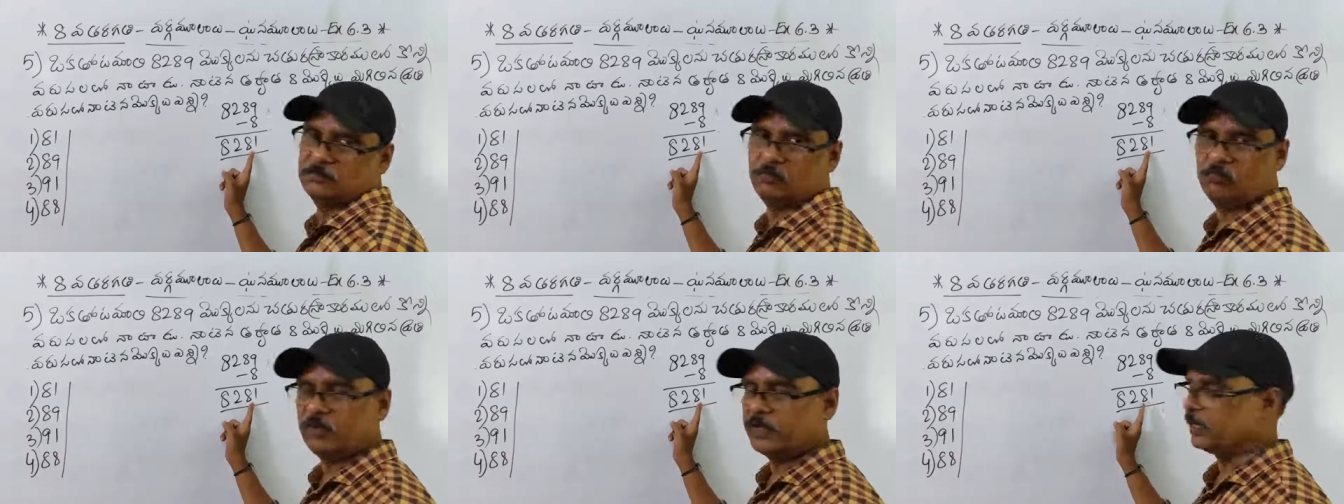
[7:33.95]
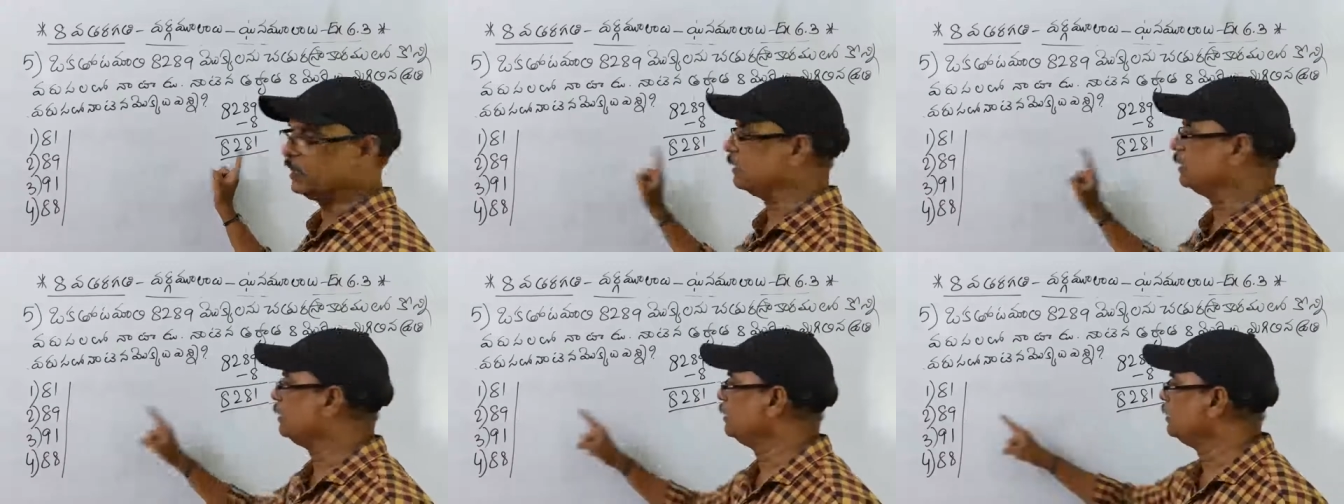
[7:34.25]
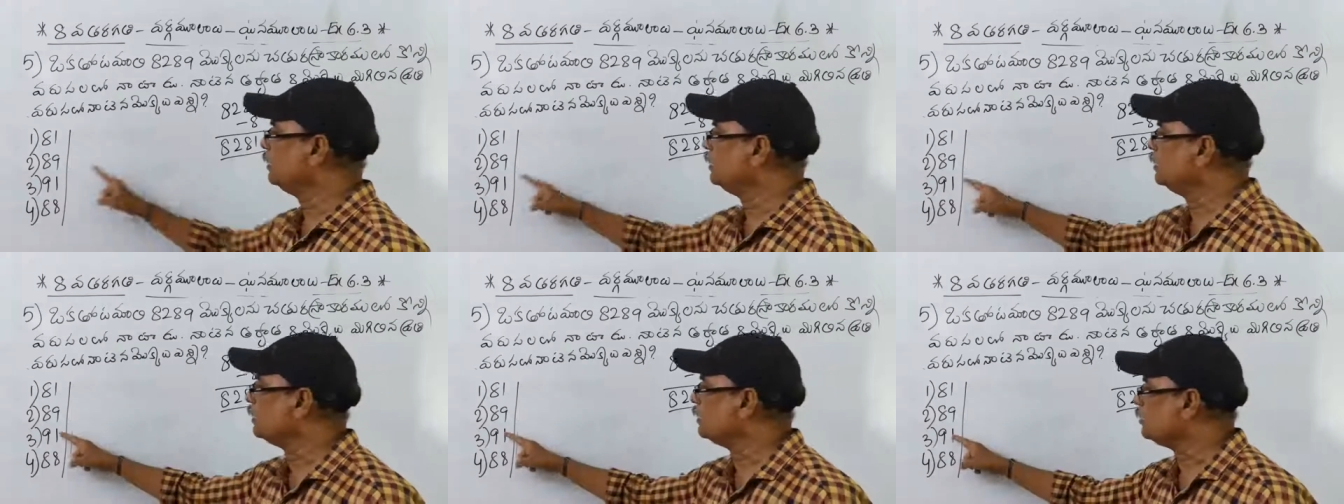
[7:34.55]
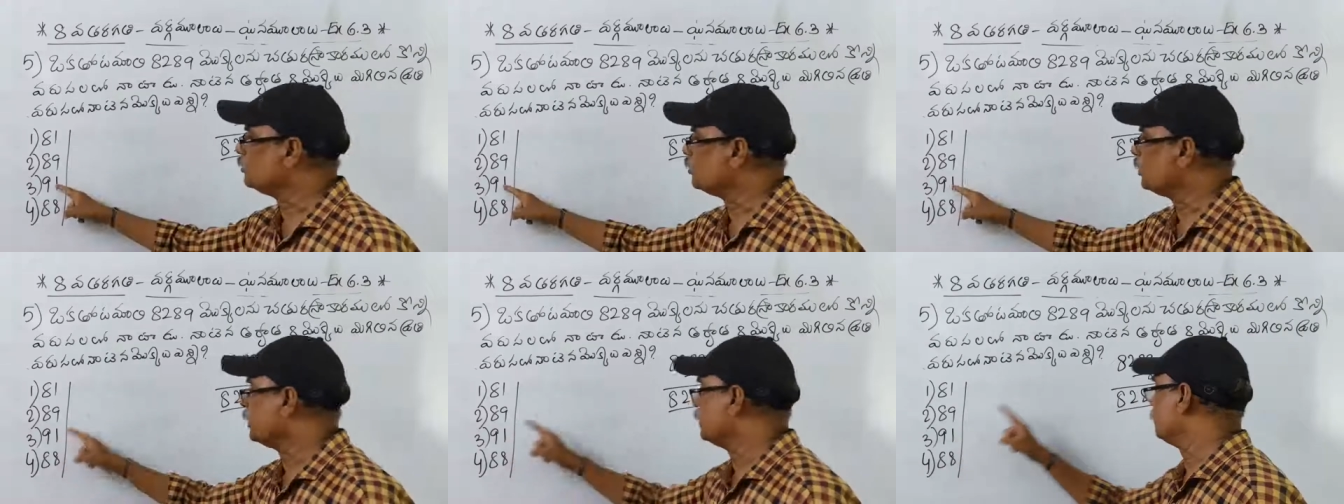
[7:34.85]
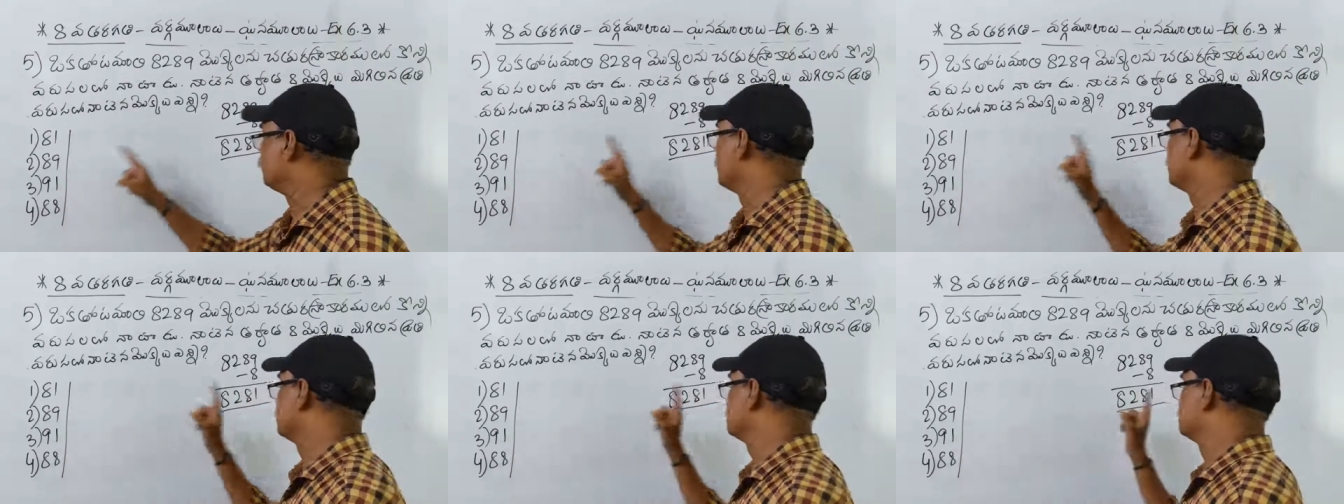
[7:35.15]
వన్ ఇదిగోండి
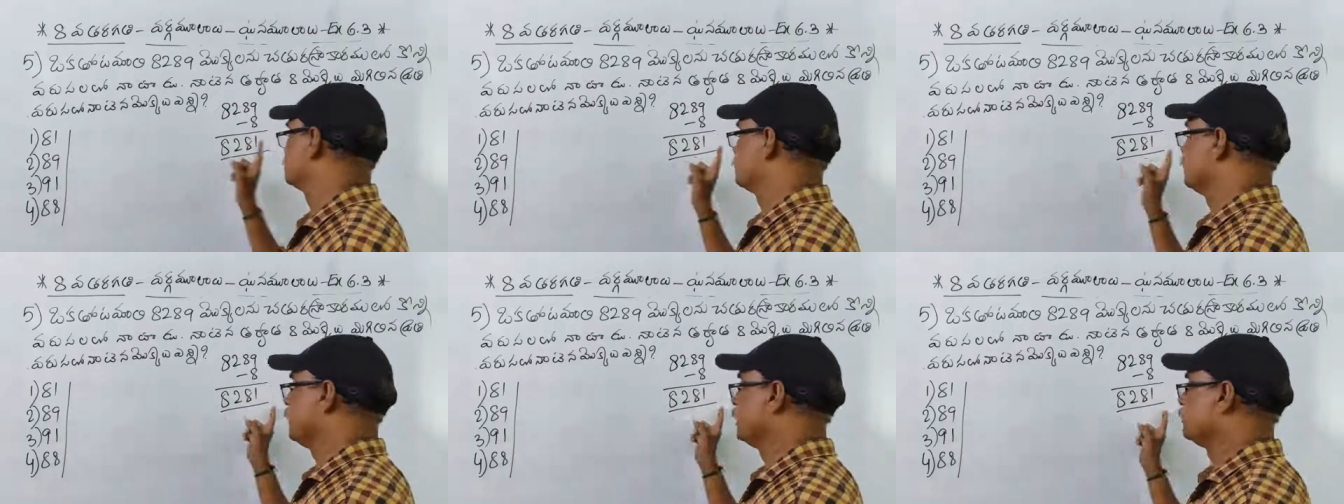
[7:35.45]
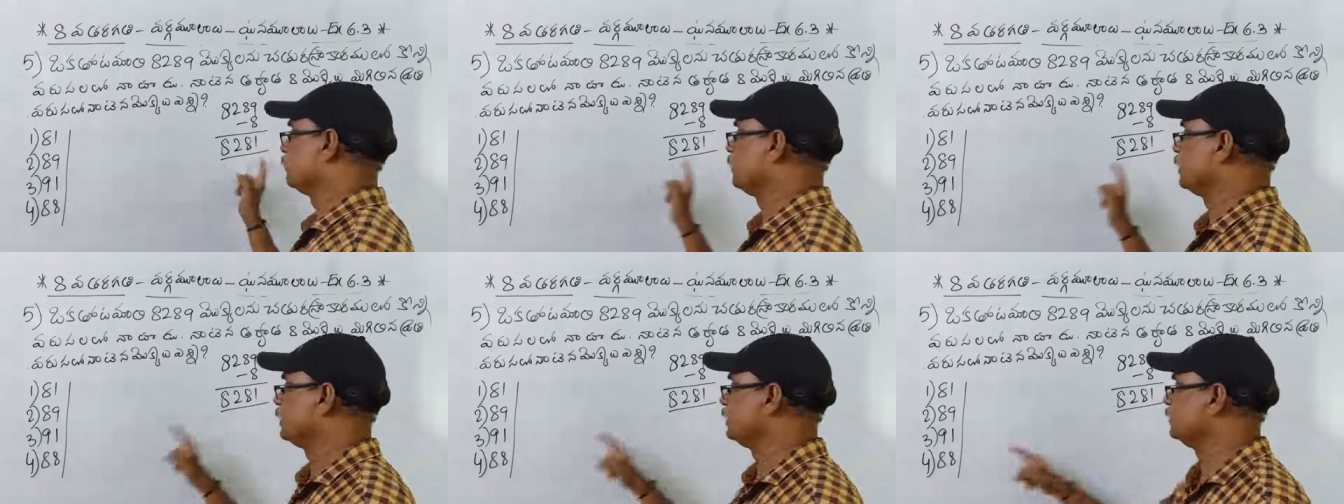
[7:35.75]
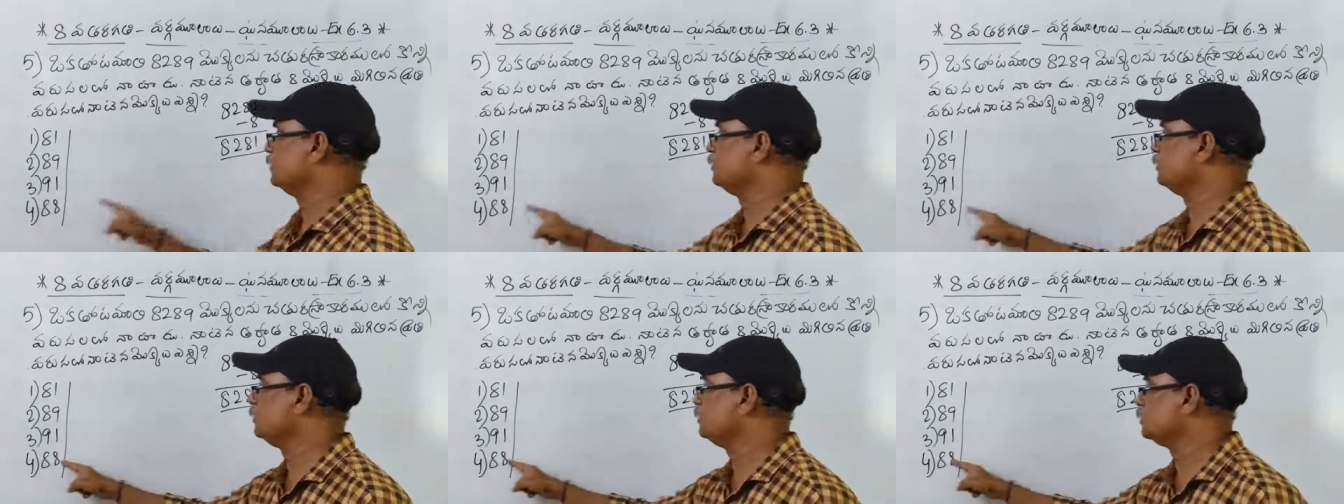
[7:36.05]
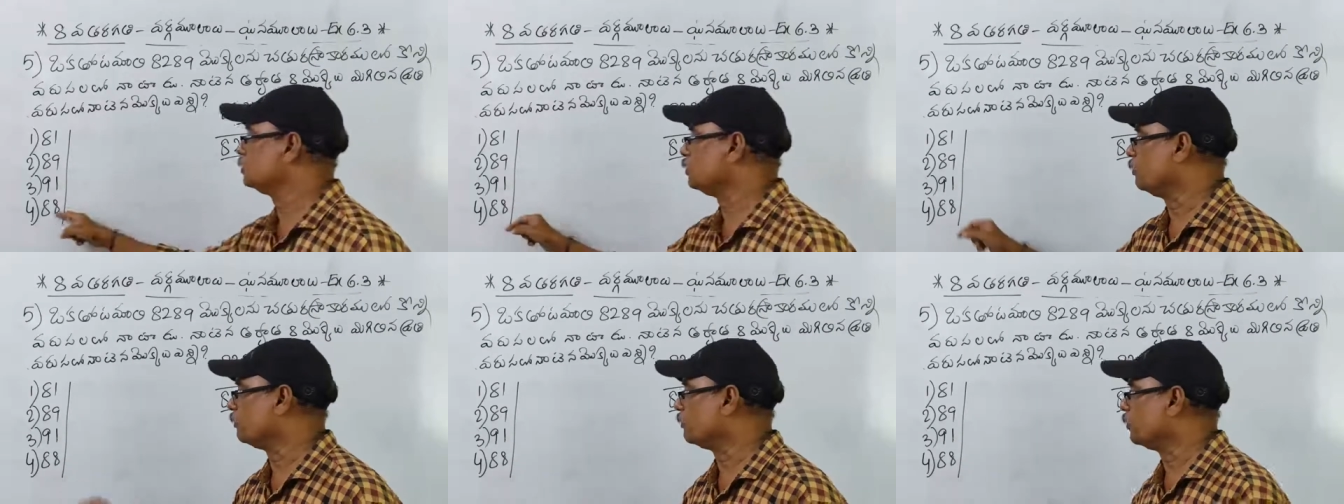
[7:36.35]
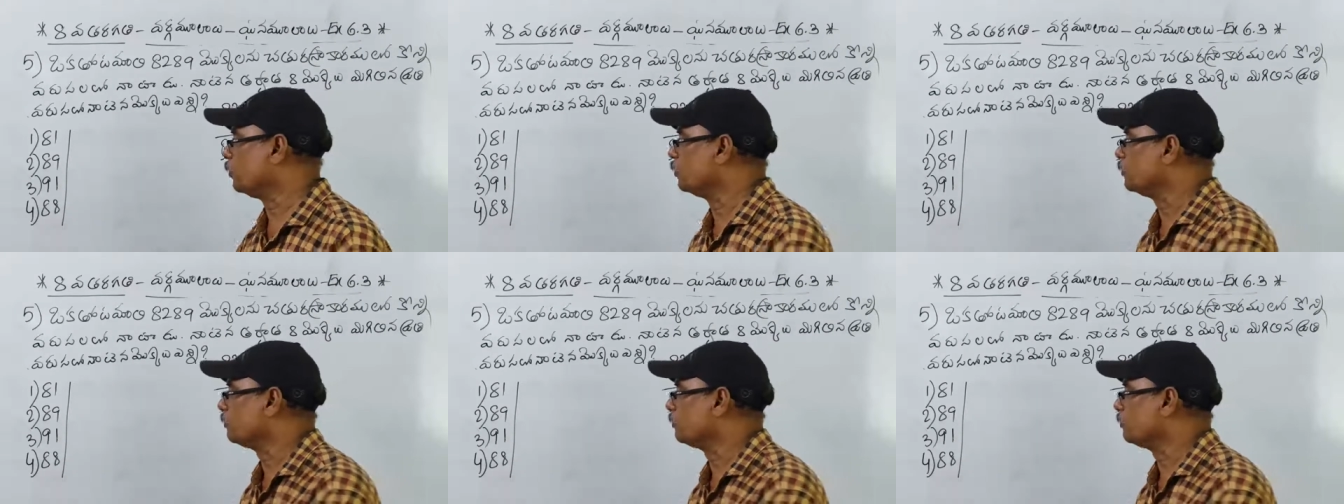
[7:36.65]
వన్ స్క్వేర్ వన్ ఇది తప్పు